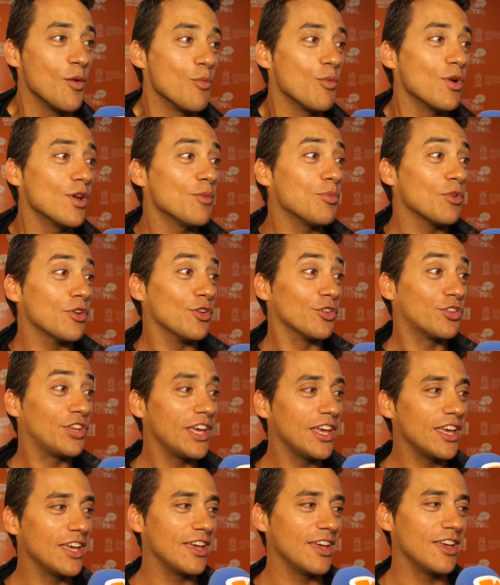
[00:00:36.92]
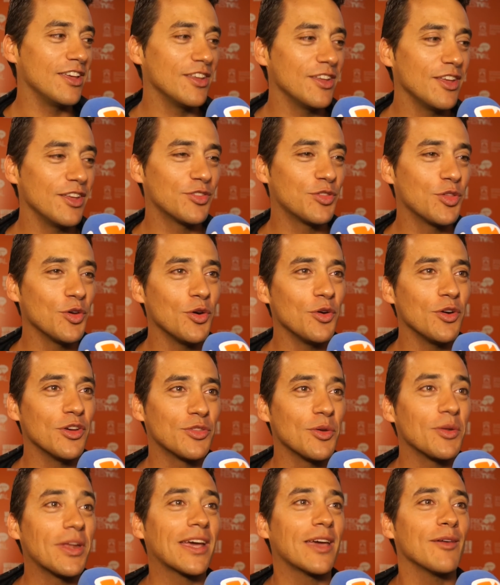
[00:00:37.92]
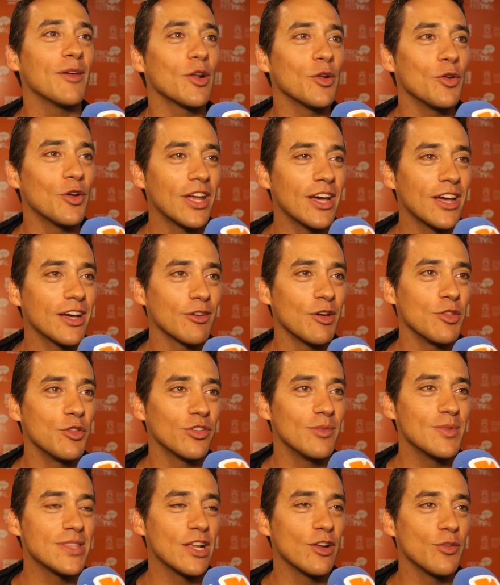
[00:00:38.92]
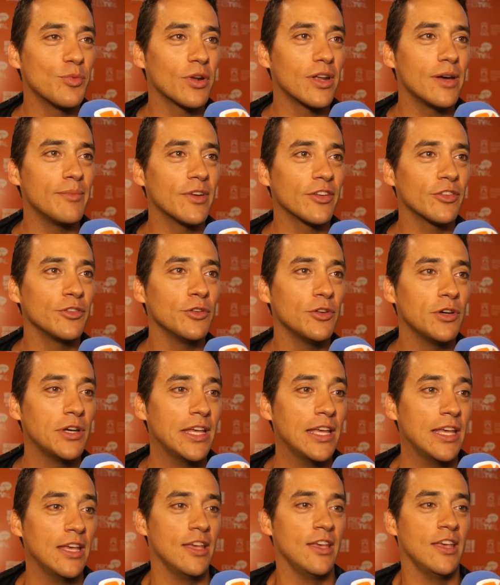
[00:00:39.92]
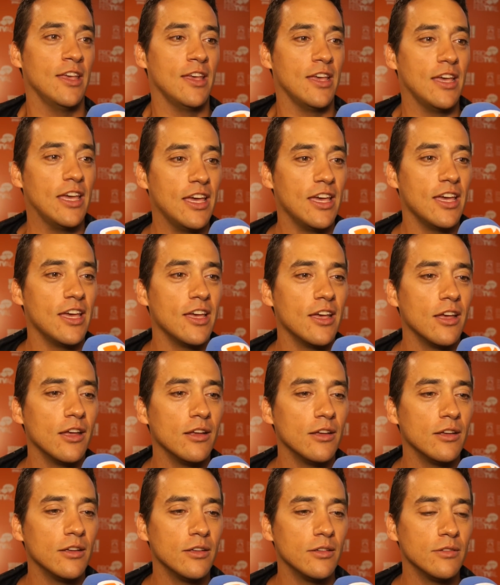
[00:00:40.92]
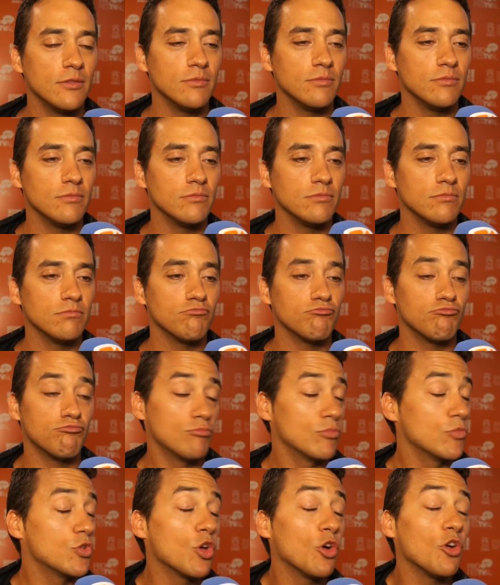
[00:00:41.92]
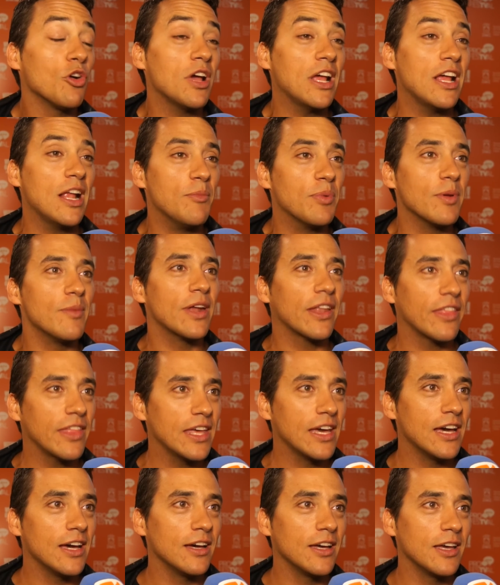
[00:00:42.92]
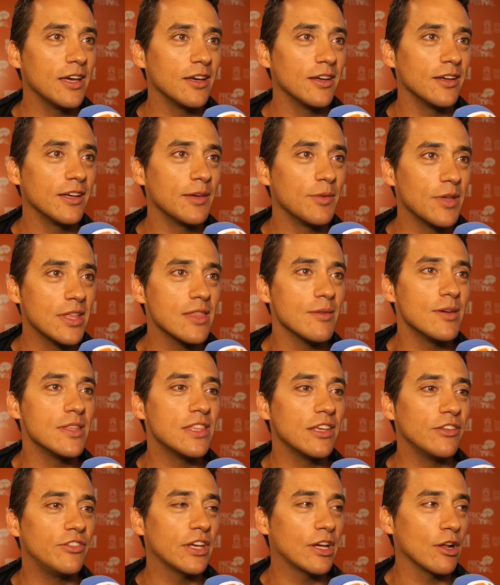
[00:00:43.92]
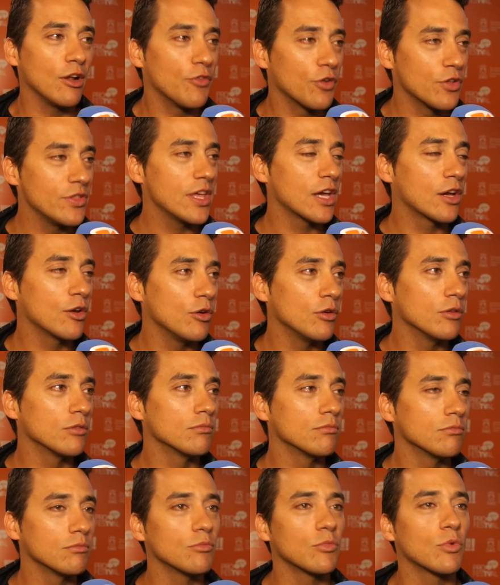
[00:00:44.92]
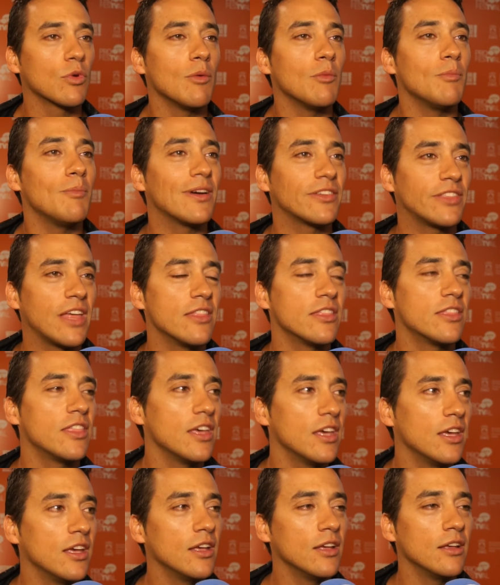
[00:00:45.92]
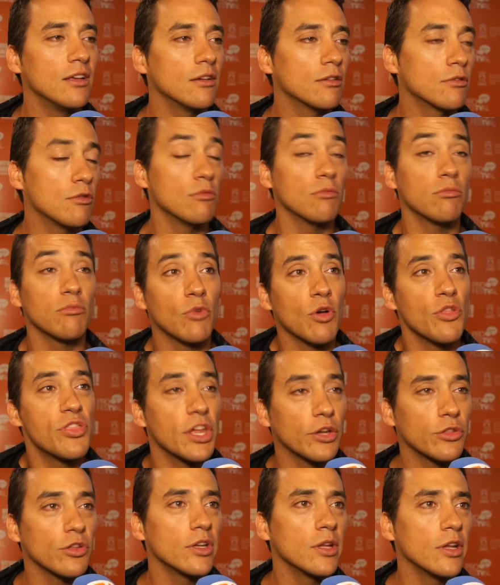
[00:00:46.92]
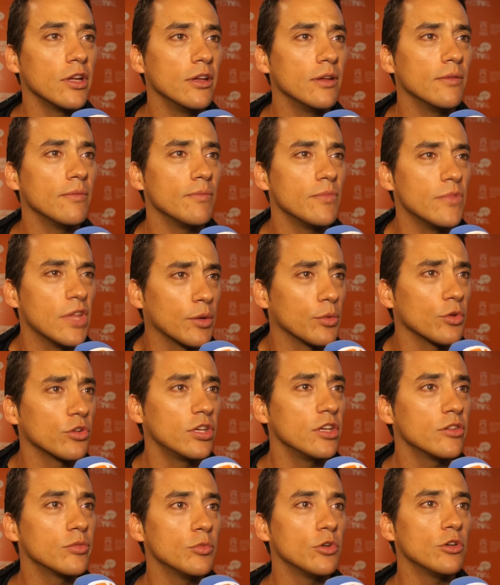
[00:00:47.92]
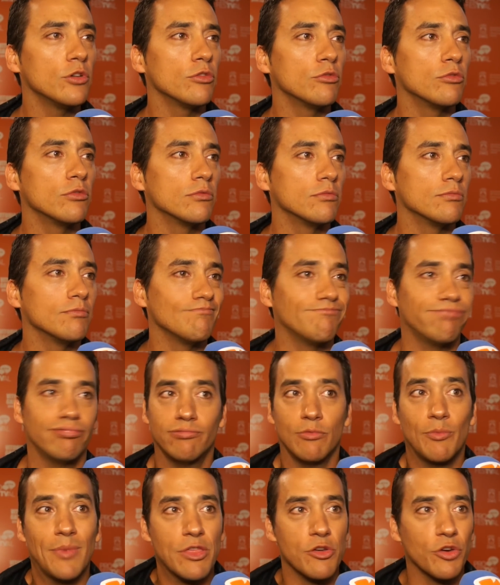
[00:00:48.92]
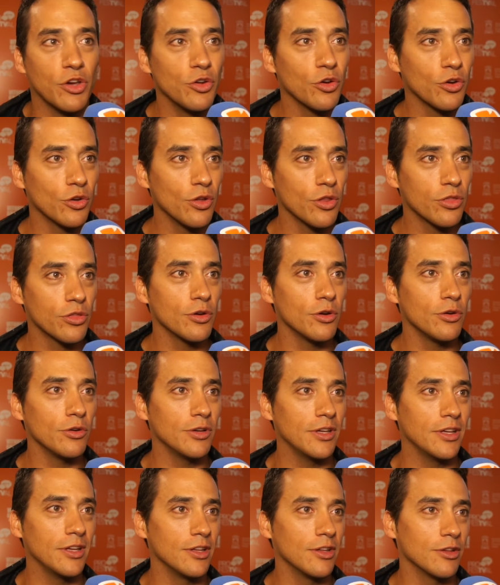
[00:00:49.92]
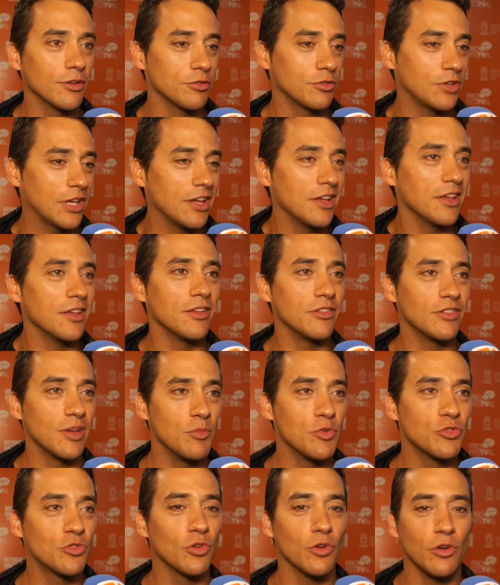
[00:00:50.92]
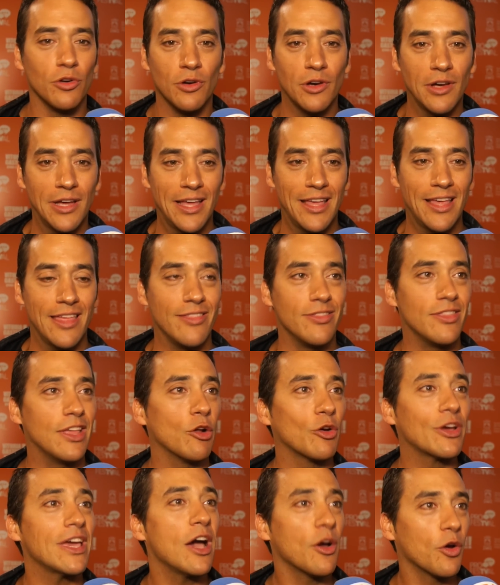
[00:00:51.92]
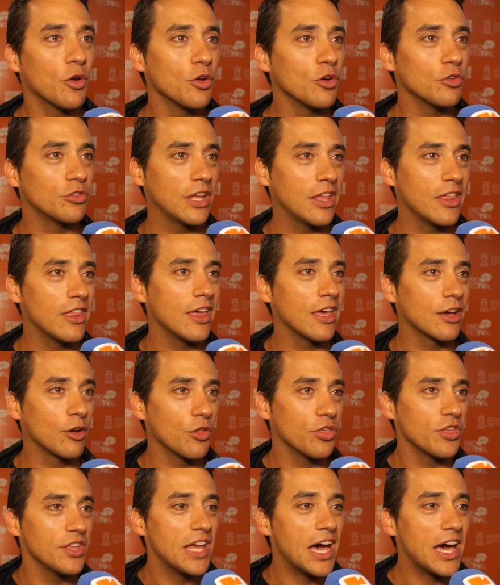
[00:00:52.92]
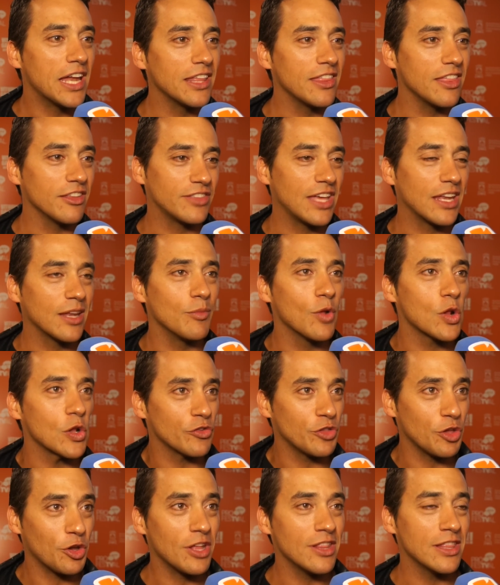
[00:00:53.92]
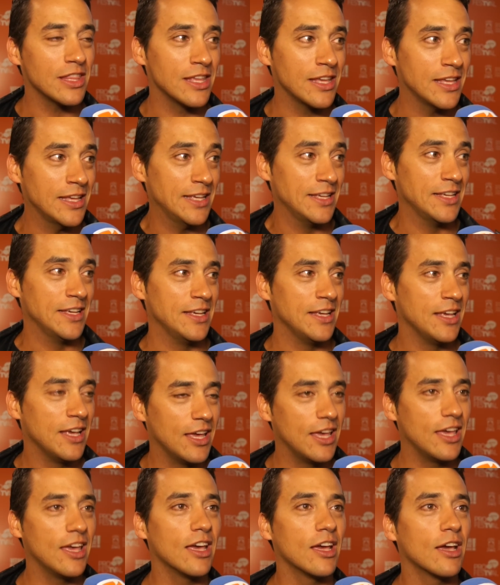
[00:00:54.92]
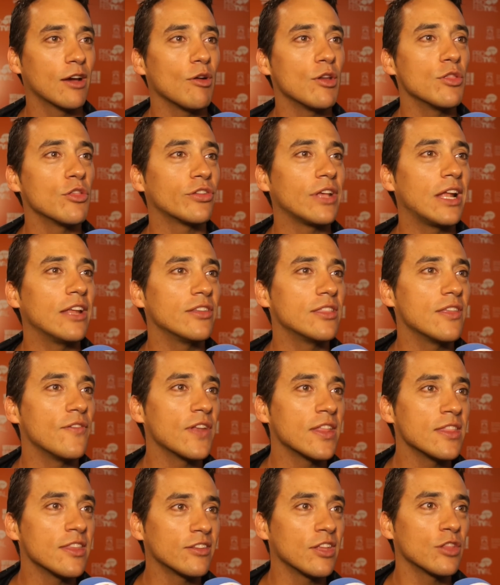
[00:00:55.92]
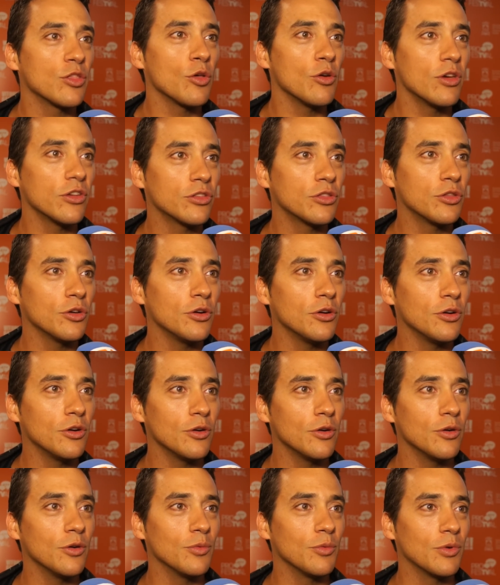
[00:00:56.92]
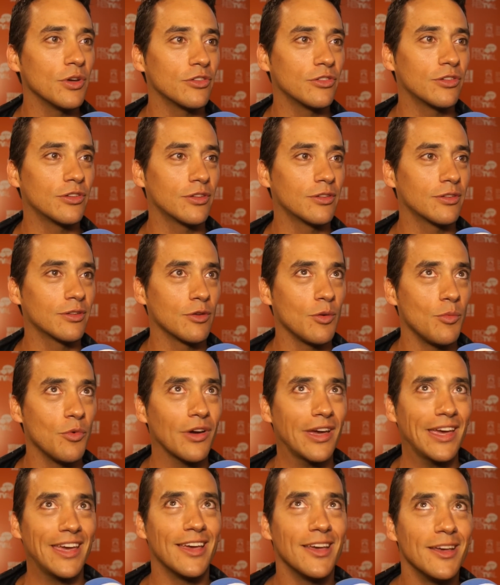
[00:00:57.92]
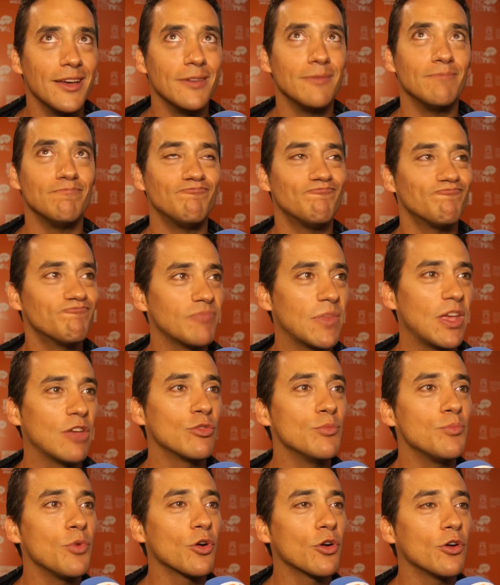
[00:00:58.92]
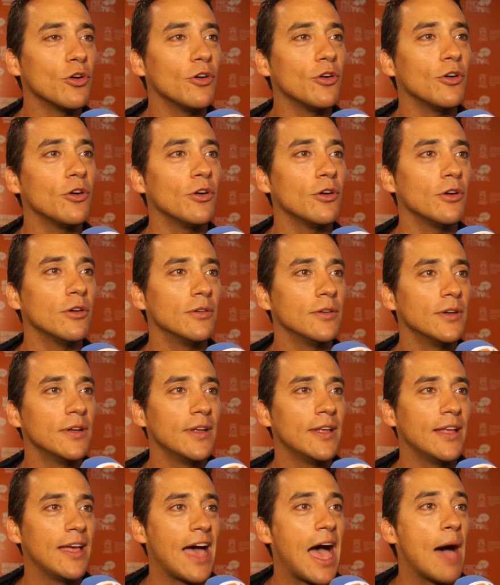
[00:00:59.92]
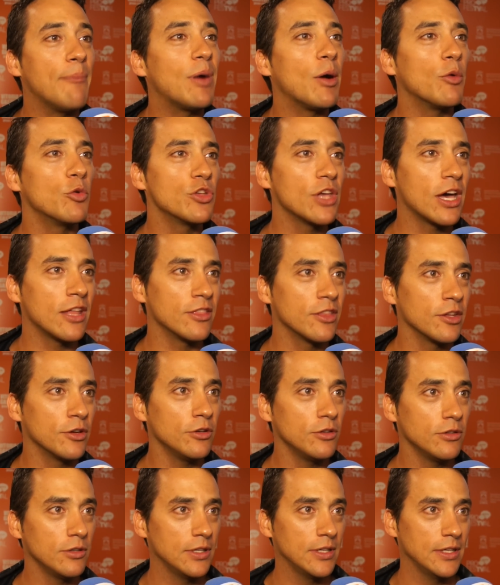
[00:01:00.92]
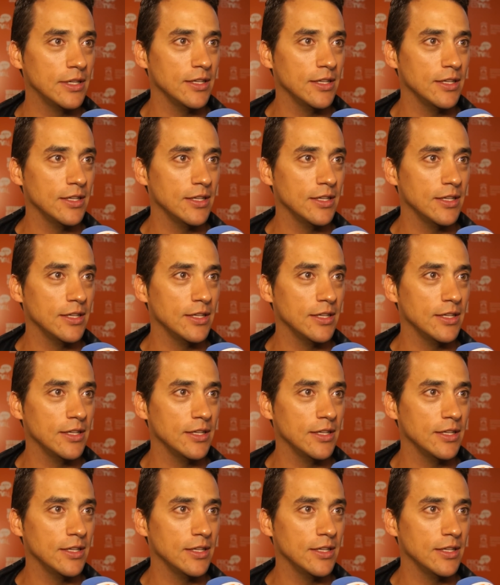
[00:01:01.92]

Bueno, pues no sé, esto, esto habrá que verlo ahora cuando se invitan los programas, ¿no? Eh, yo el primer día, eh, evidentemente, sí que lo afronté con, con bastante, con, cierto nerviosismo, un, medio que no conozco, eh, yo sé, sé, mucho de lo que hago, ¿no? sé de cocinar y de estar en mi restaurante. Eh, cuando sales y te enfrentas a todo esto, pues como que es un poco apabullante, ¿no?